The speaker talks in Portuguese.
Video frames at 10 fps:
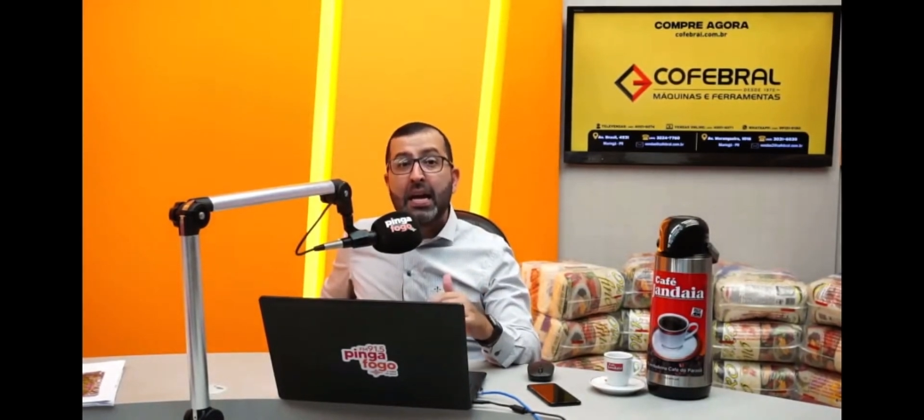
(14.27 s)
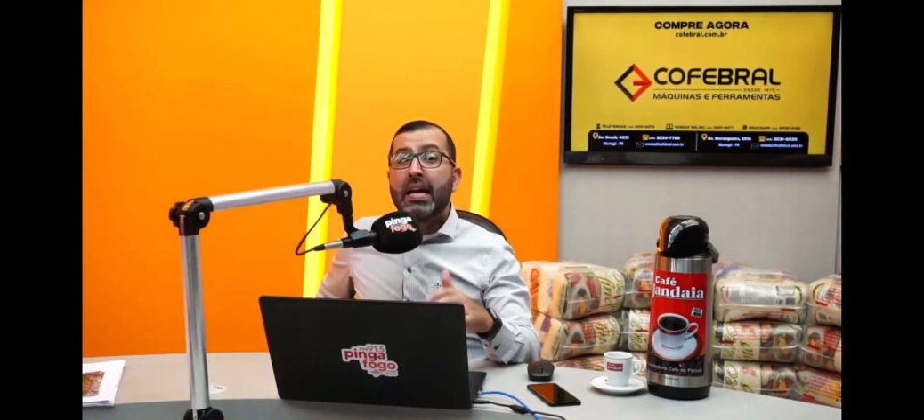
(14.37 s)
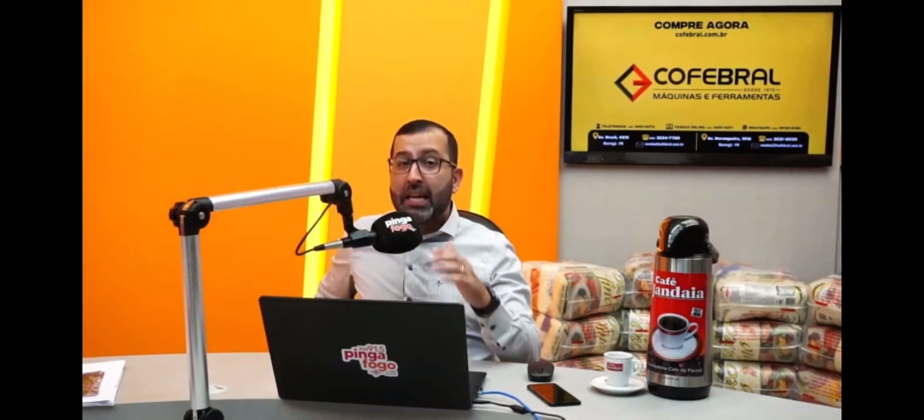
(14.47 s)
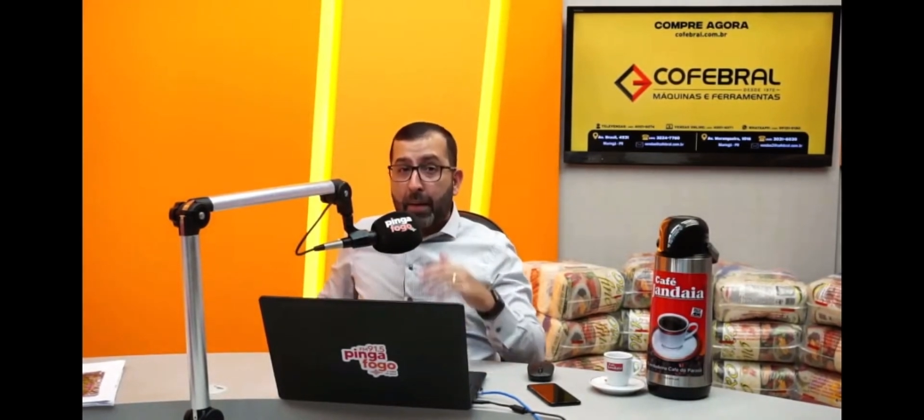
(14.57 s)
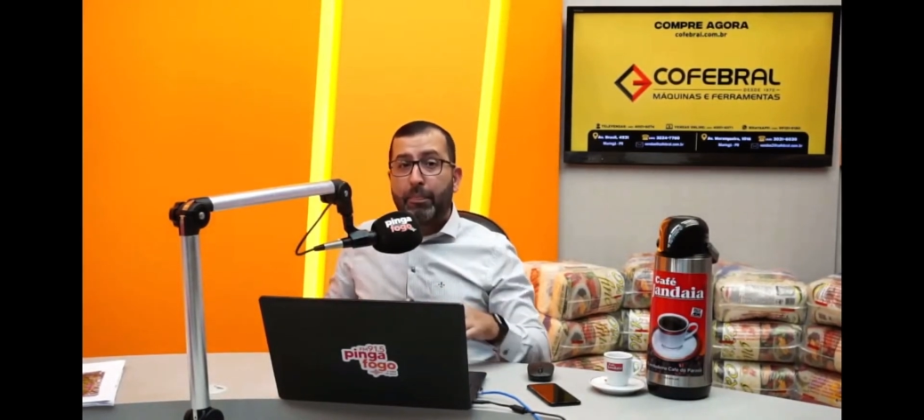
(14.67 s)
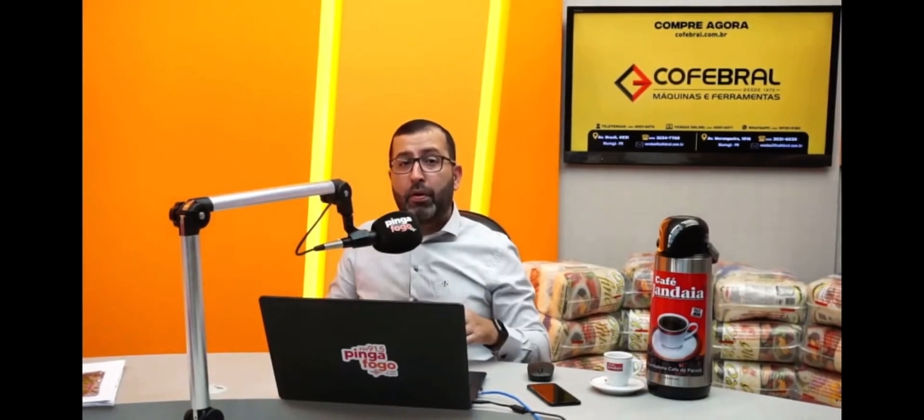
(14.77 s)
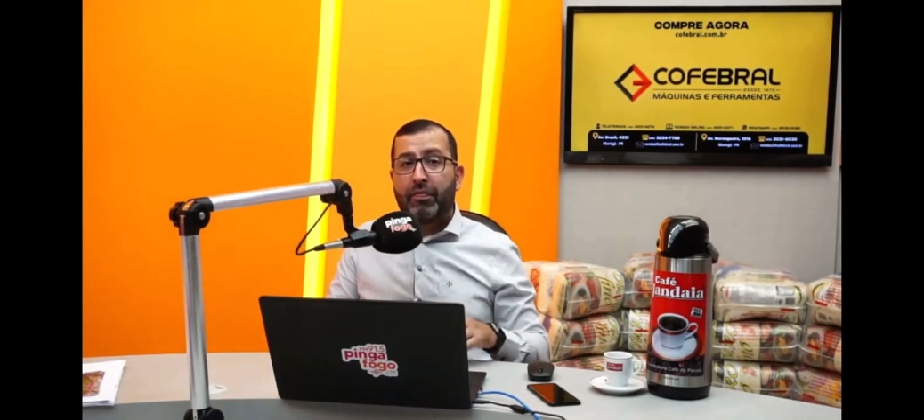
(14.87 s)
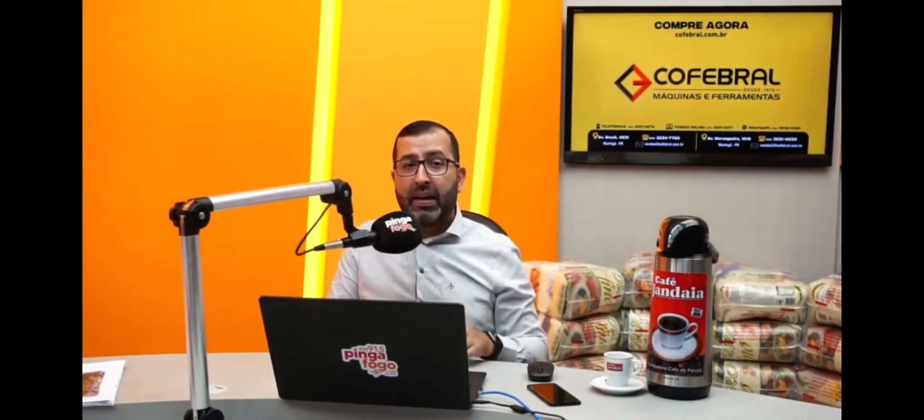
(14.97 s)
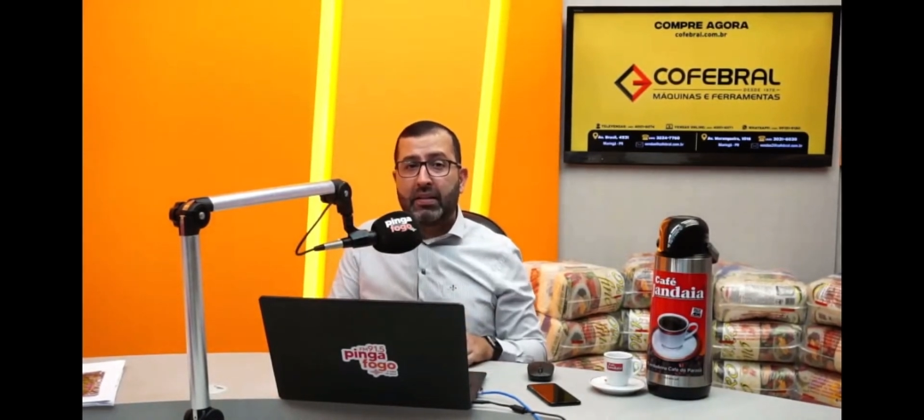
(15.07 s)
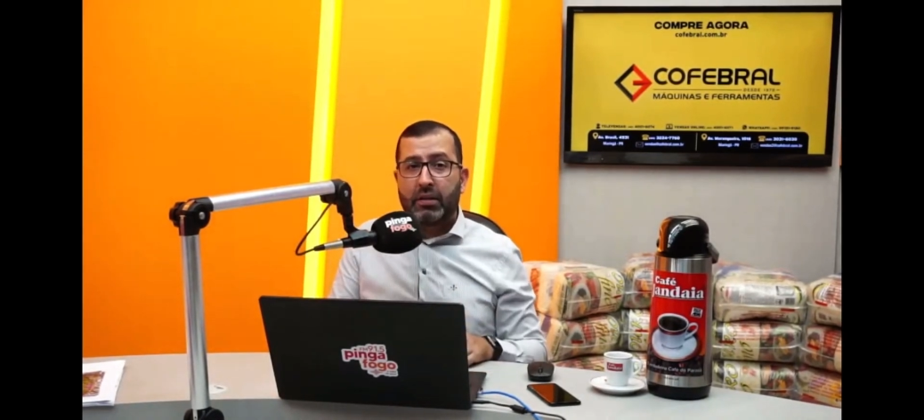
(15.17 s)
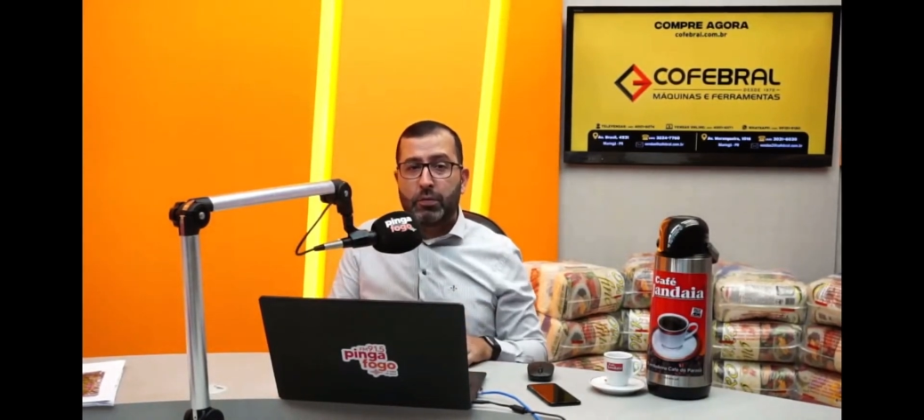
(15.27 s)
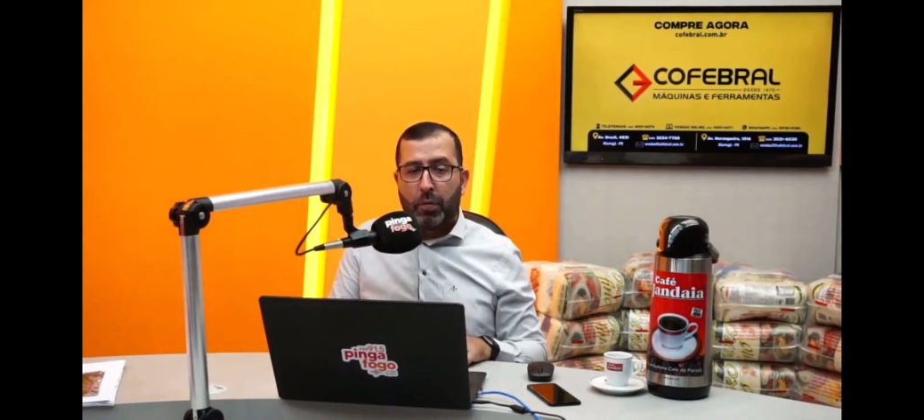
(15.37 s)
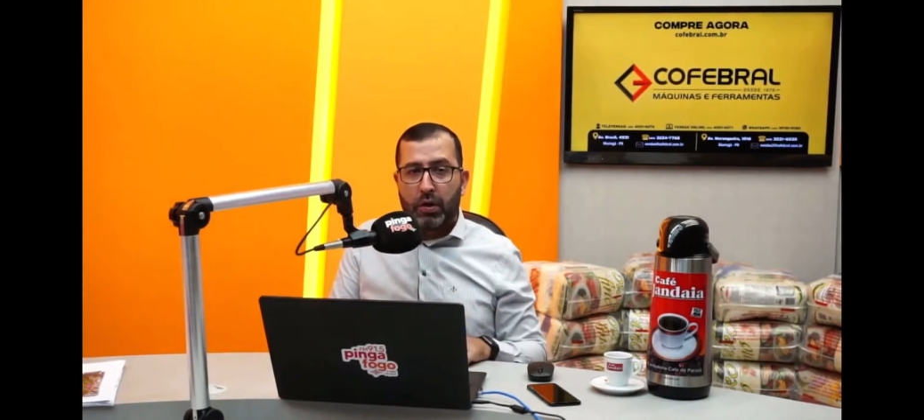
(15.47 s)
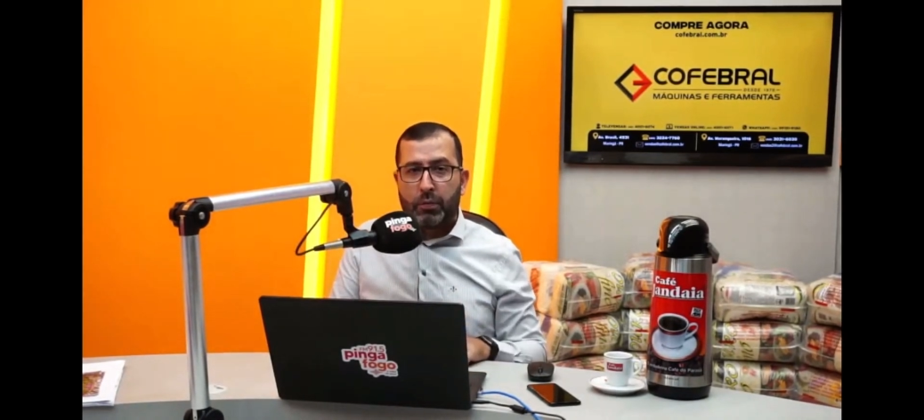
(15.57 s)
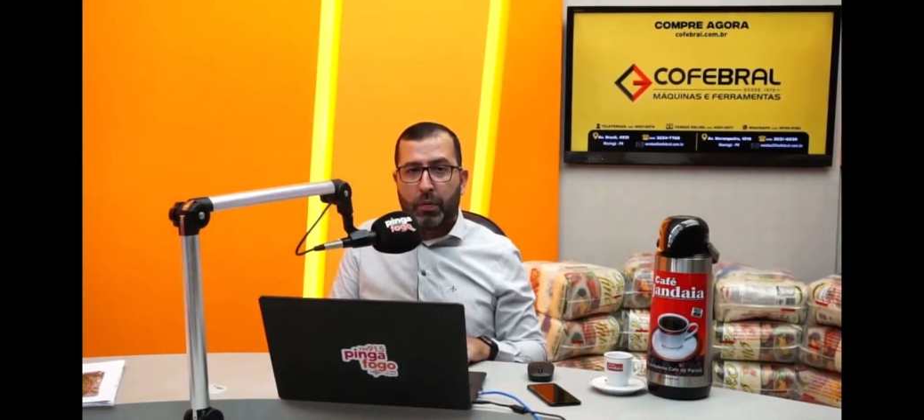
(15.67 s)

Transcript: e aproveita as boas